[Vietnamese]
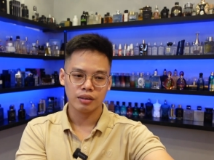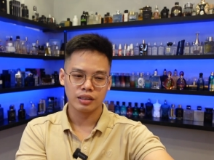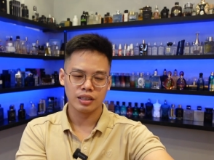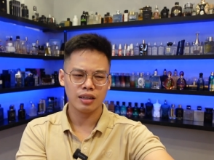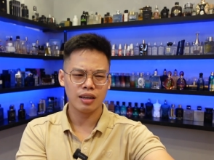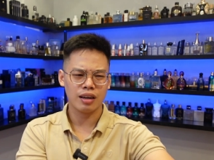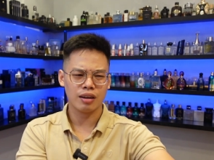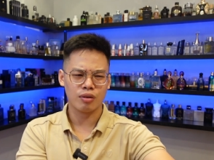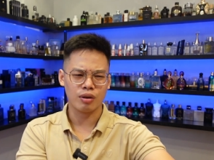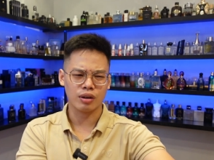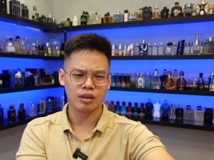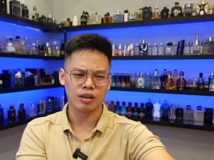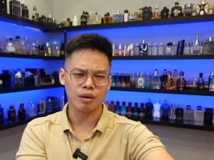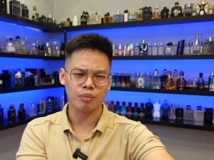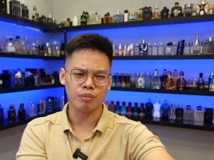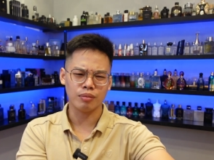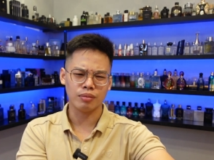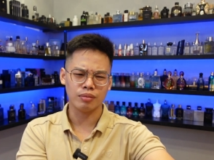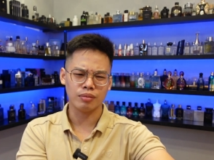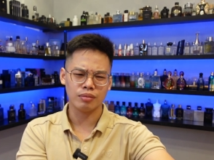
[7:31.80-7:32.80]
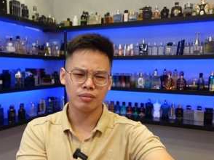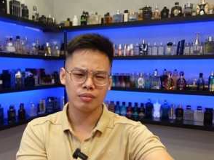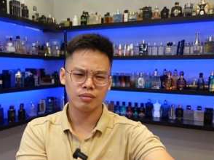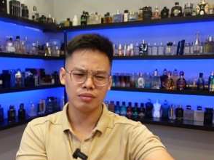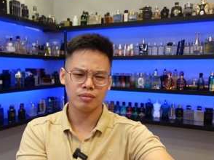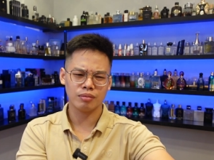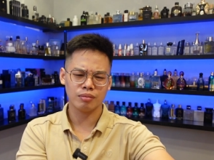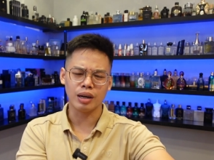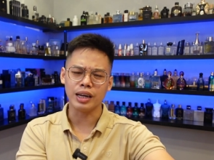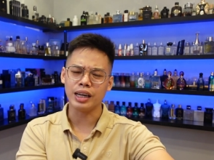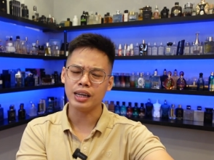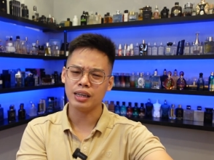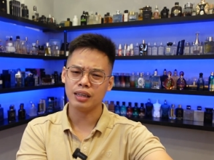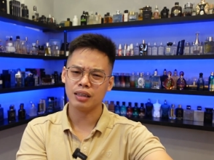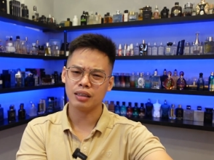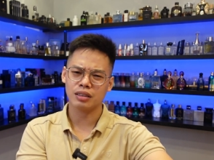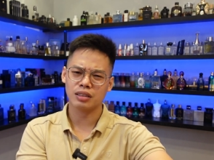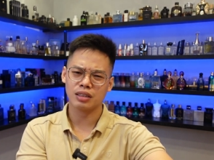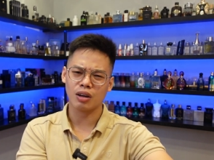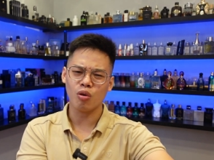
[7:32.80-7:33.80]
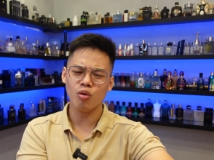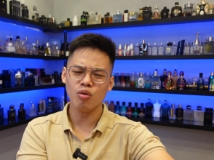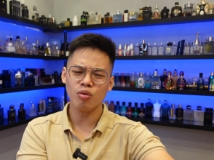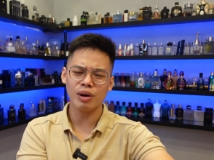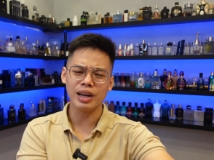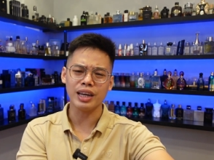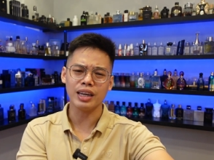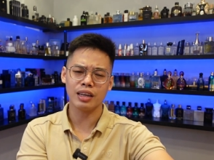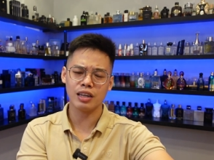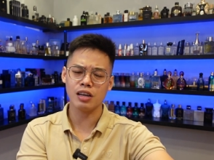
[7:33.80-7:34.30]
chắc là khoảng tầm 7 6 7